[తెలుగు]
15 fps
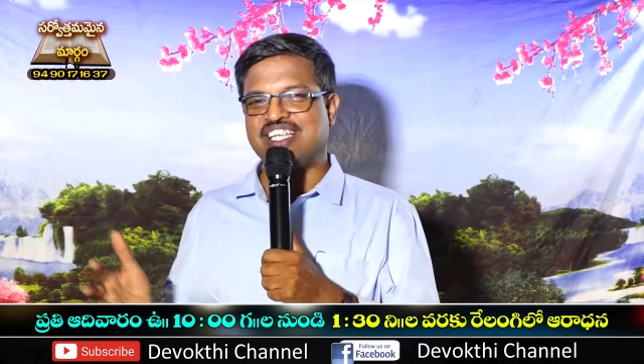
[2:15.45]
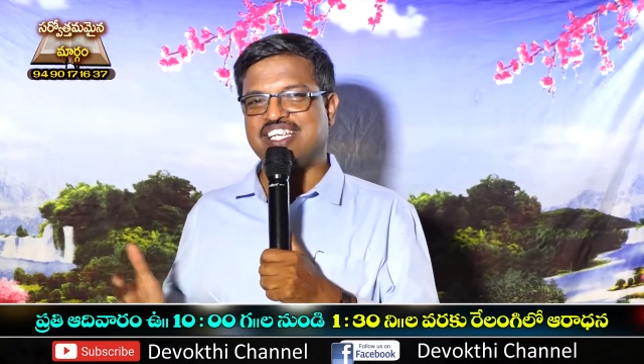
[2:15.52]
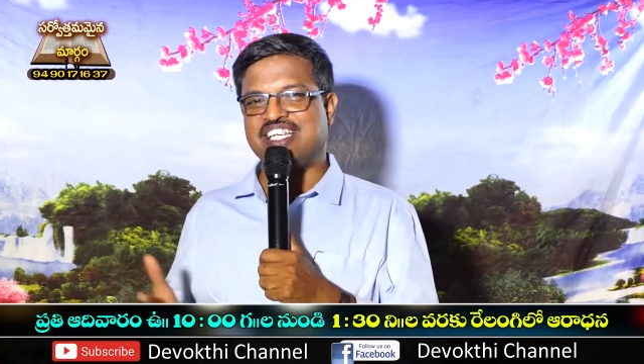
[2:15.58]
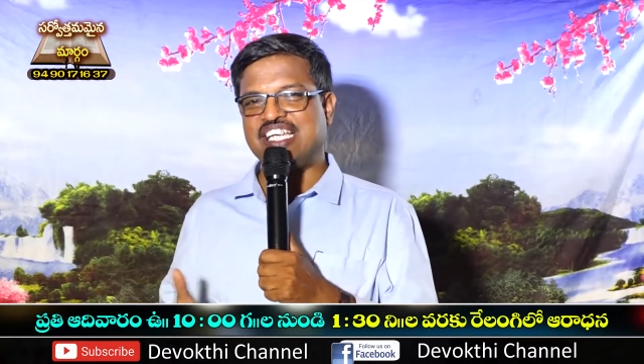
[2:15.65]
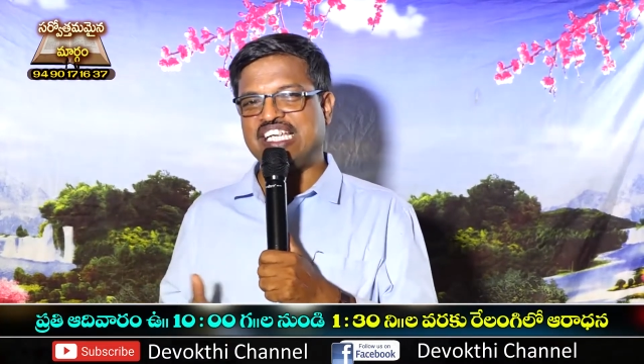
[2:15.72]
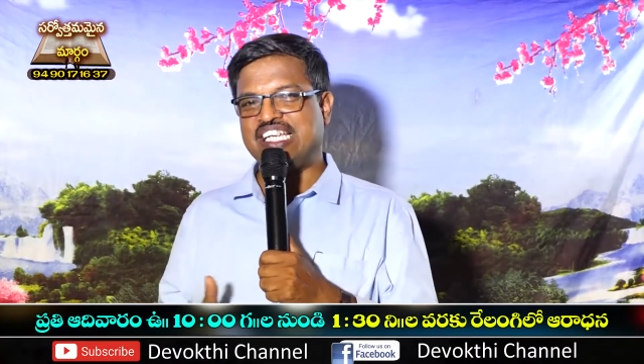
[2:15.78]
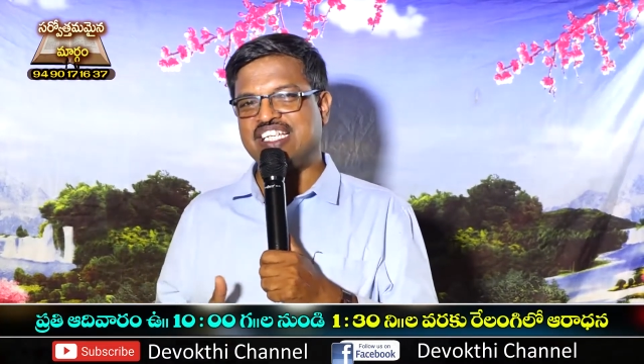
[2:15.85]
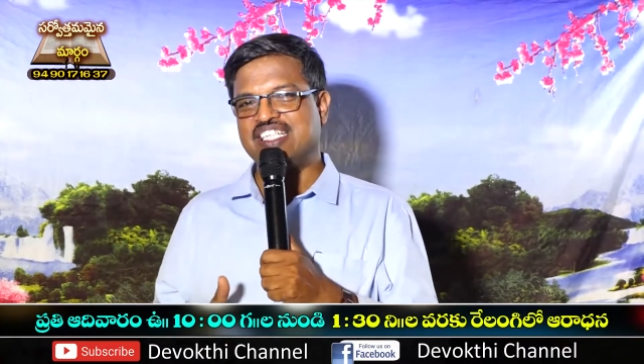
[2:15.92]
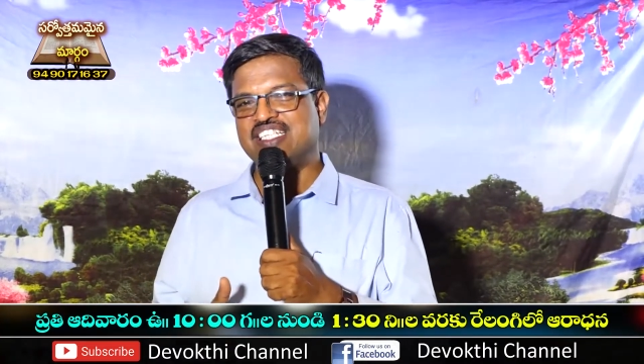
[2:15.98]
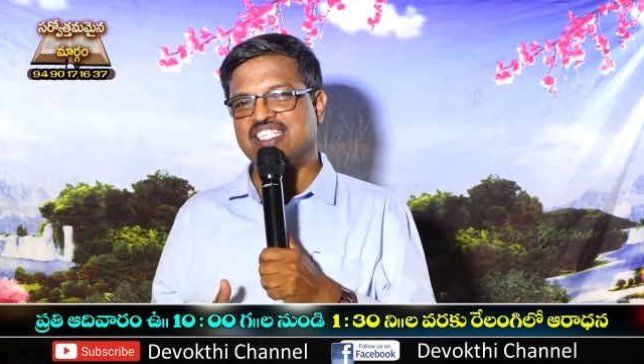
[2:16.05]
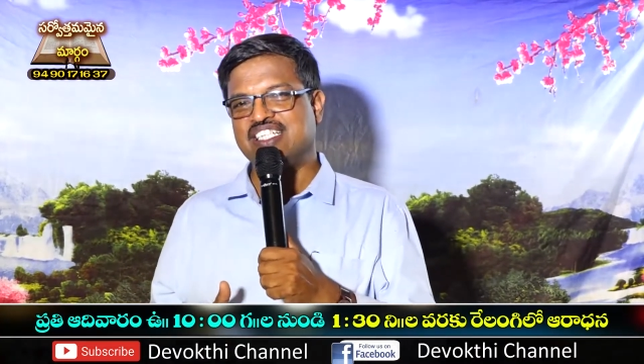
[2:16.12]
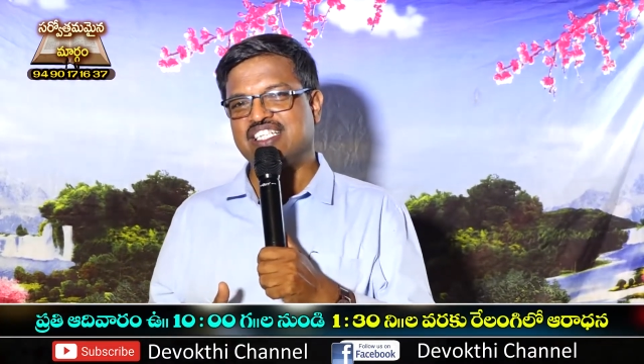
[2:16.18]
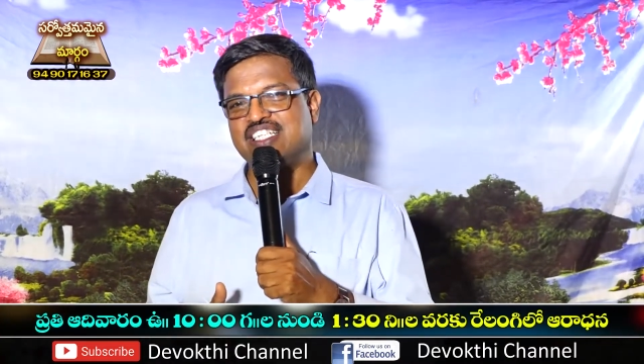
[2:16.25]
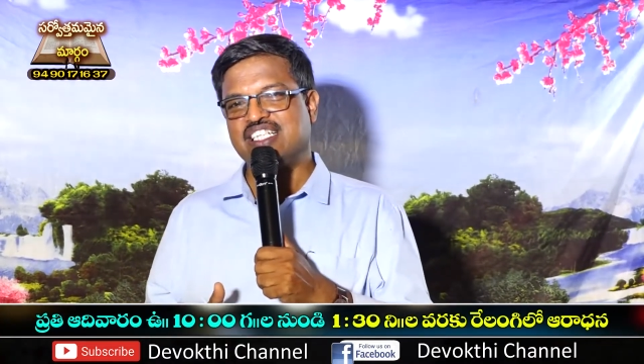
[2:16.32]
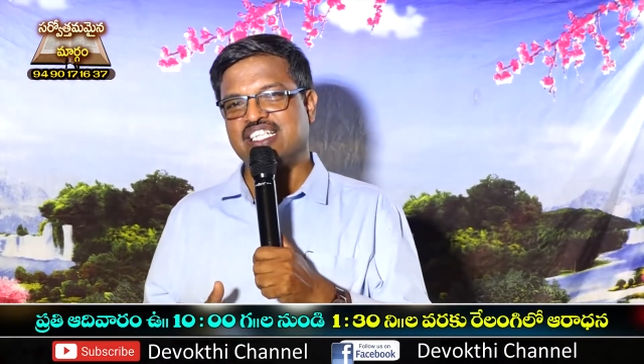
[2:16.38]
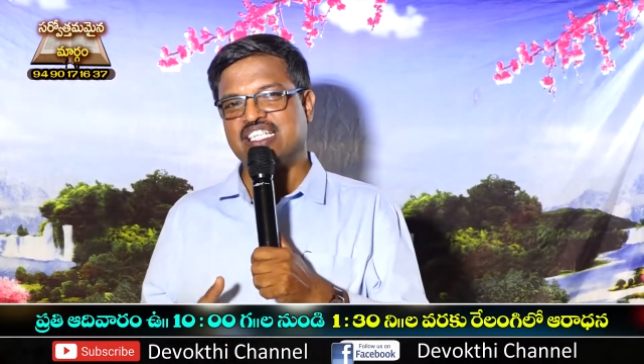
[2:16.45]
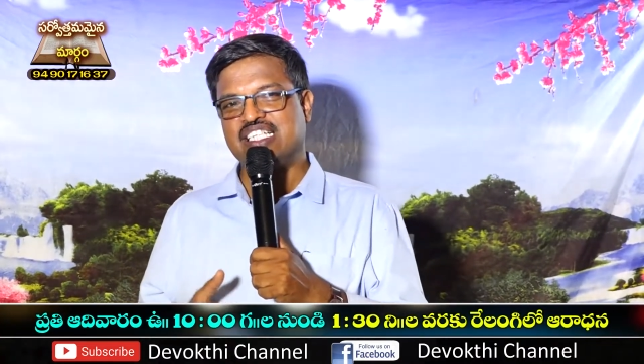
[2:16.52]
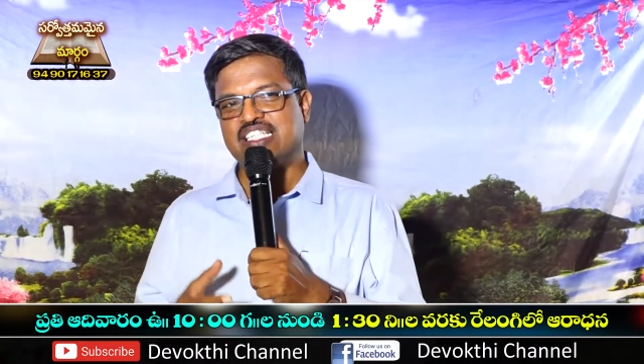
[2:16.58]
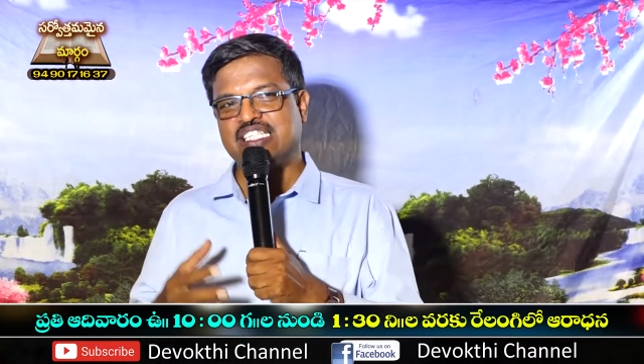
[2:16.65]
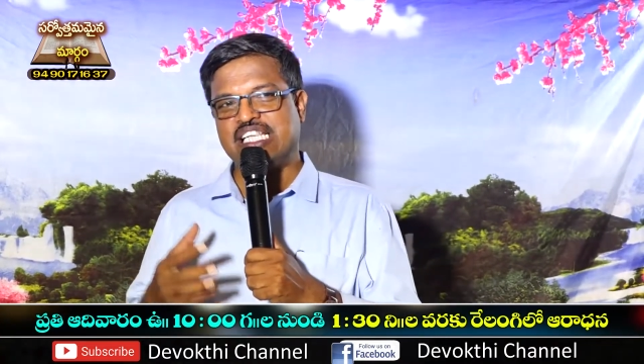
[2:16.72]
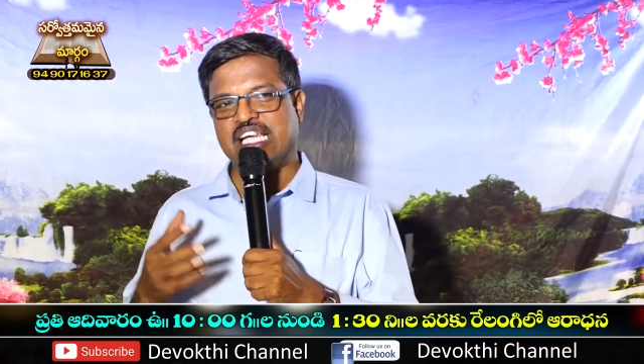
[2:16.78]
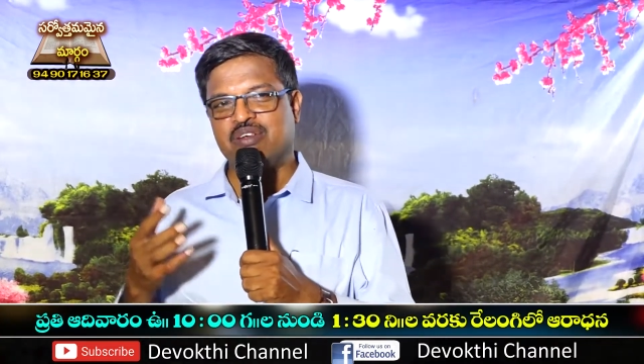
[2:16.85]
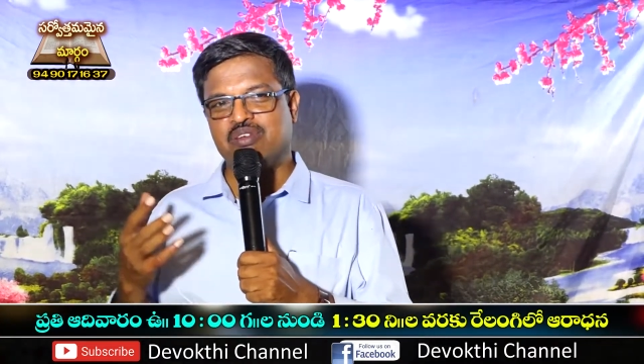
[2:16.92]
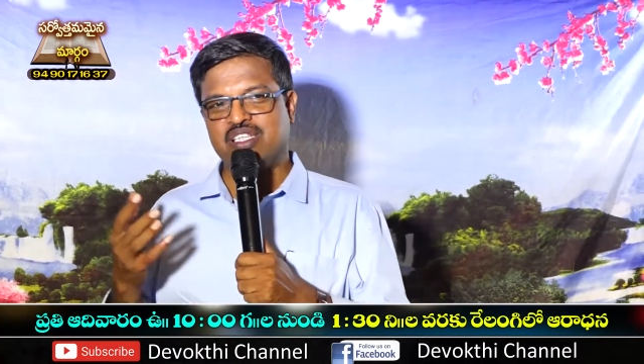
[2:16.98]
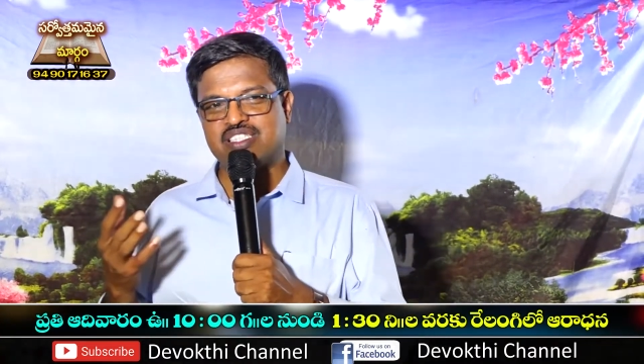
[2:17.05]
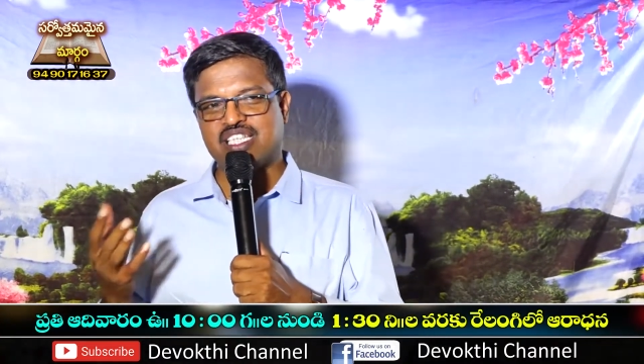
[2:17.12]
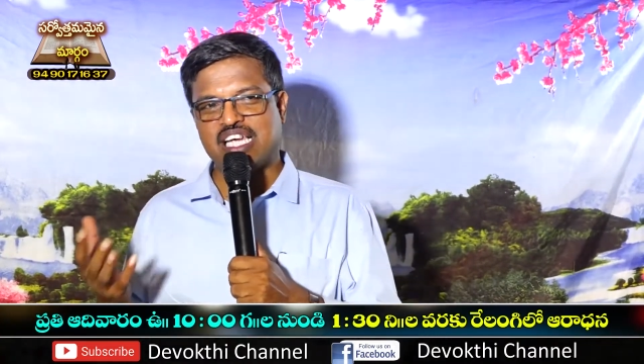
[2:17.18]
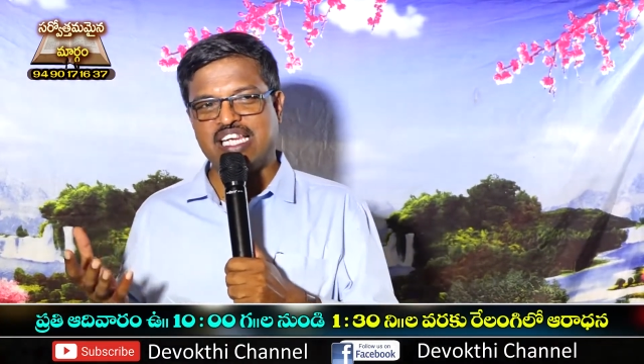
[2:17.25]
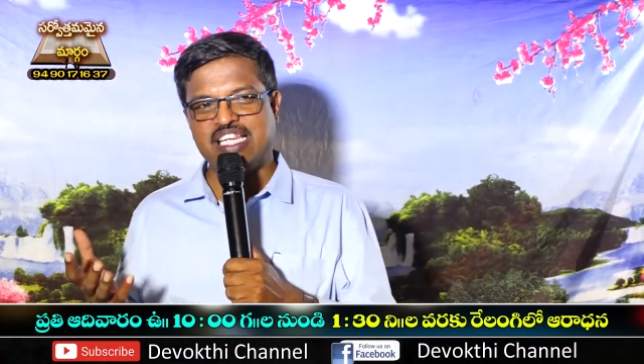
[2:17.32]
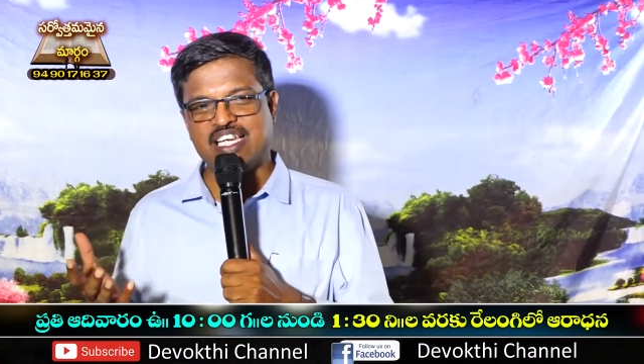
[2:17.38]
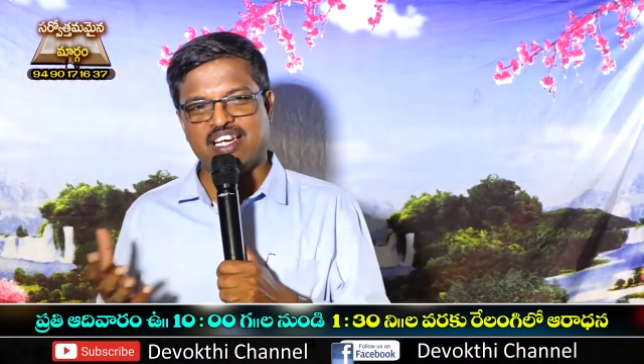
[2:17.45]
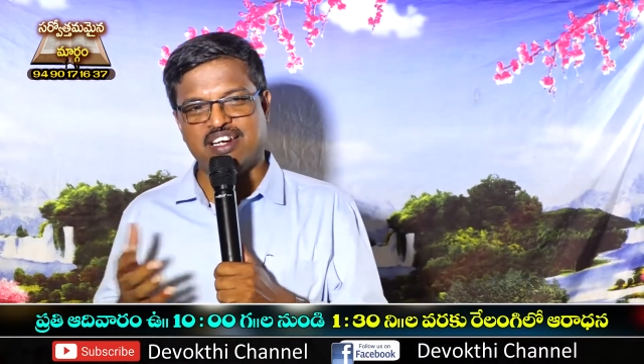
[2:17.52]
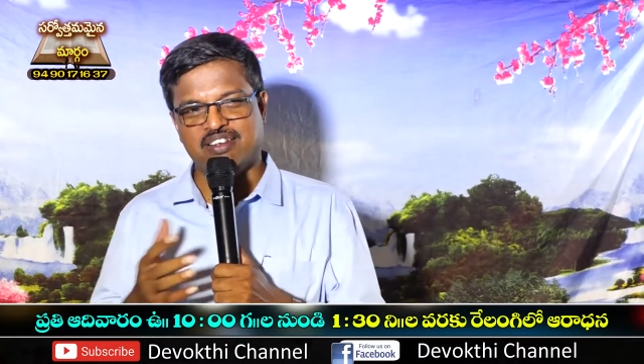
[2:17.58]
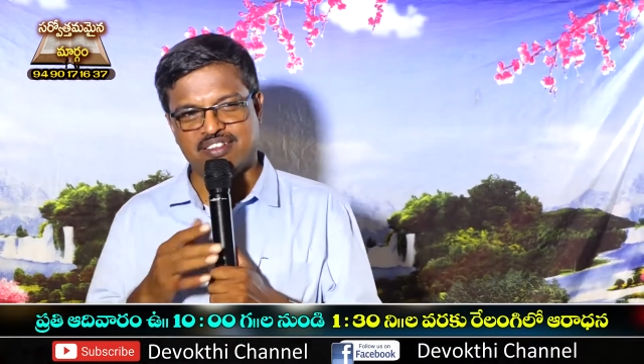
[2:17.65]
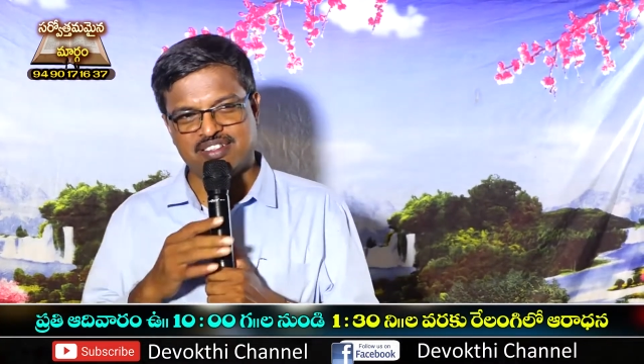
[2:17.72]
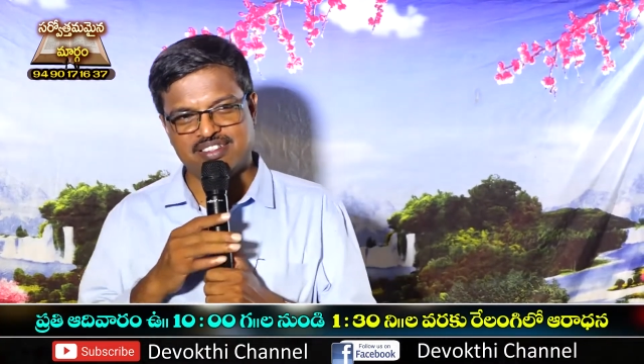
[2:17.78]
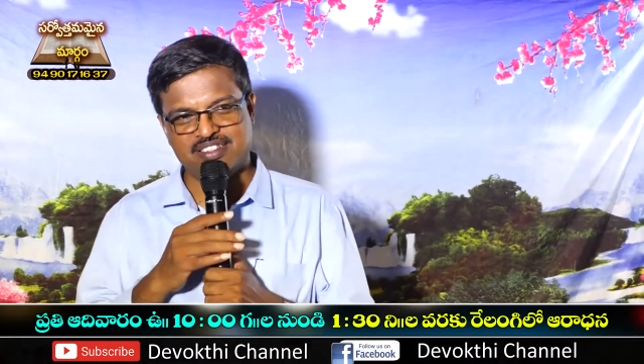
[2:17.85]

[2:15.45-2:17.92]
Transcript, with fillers: ఏంటి దేవుని సైన్యాలు